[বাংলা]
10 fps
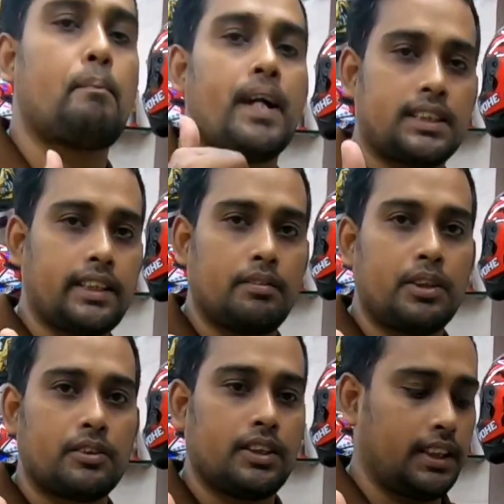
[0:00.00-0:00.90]
বেস্ট
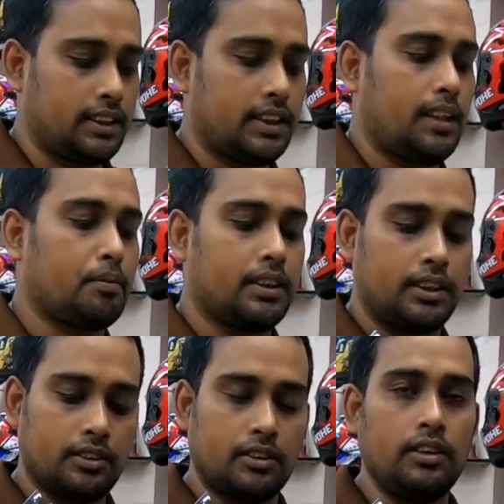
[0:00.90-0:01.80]
হেলমেট হতে যাচ্ছে আপনাদের
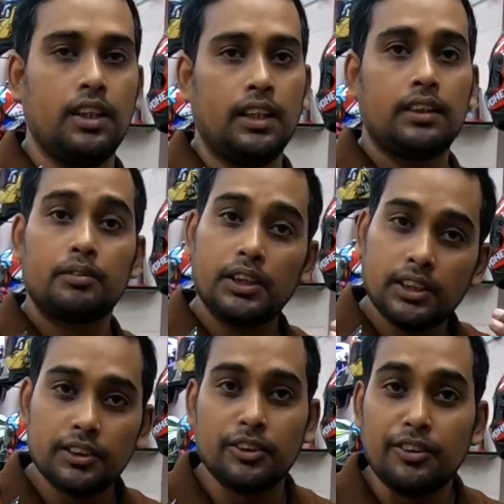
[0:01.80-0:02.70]
জন্য
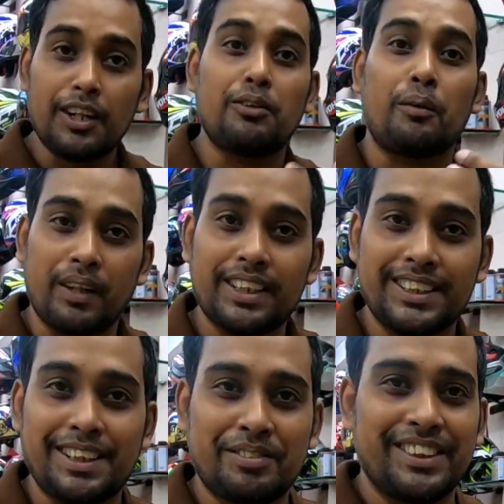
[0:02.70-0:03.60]
কিসের জন্য আরো অফার
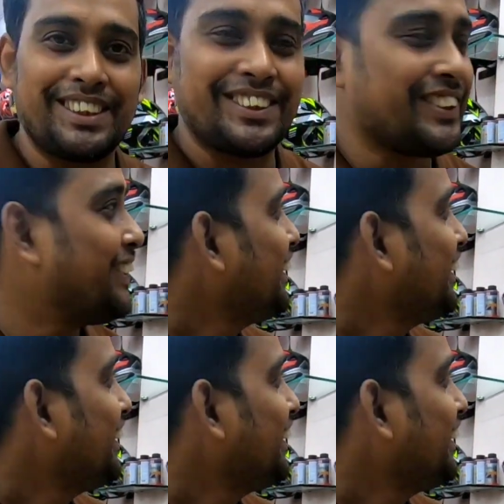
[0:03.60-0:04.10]
দিছে আপনাদের জন্য